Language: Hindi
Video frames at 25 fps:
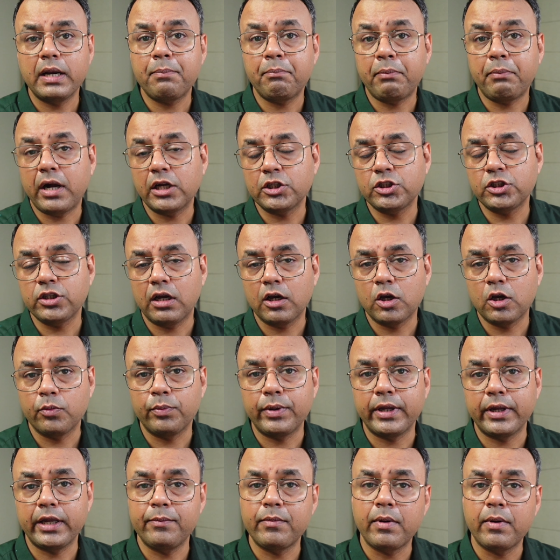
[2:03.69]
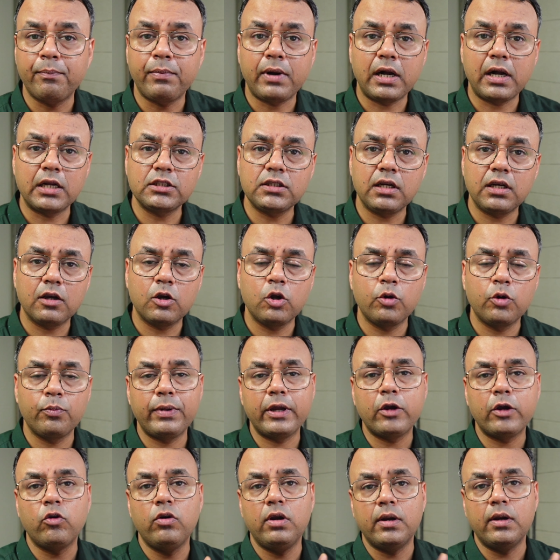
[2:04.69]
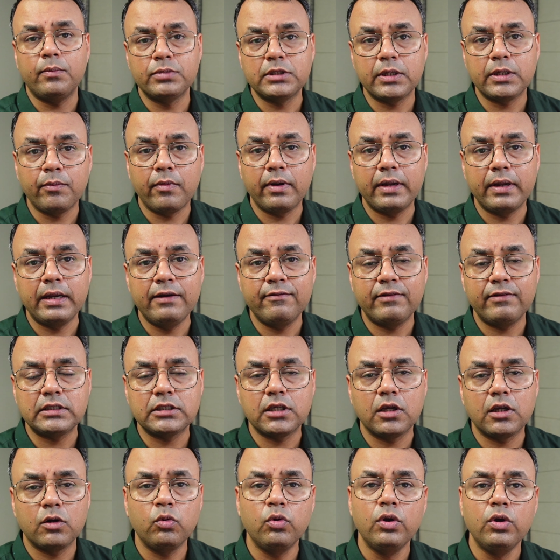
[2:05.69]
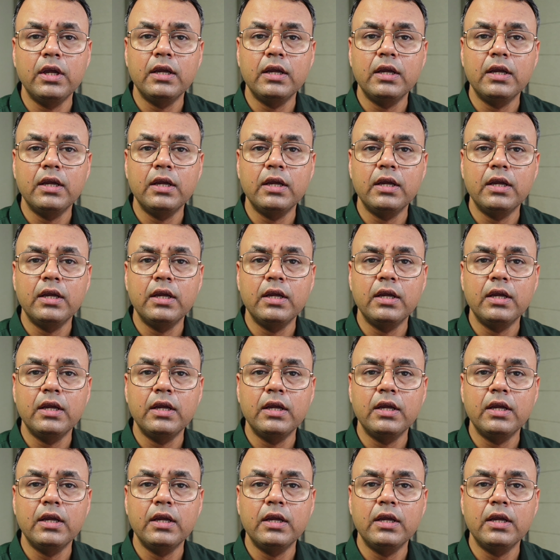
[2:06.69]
पाँच लाख रुपए की मैं पाँच लाख रुपए को लमसम इन्वेस्ट करूँ